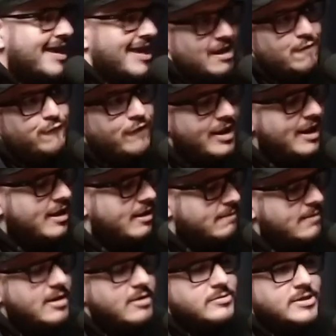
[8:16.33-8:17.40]
E eu
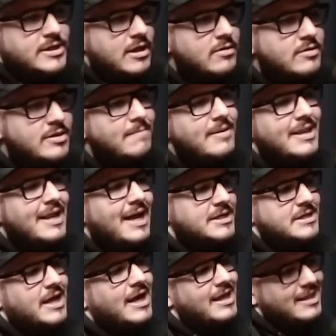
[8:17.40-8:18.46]
falei, meu, se eu terminar
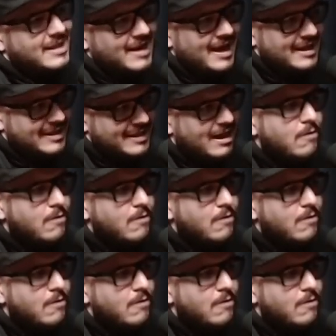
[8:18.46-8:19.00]
de dar entrada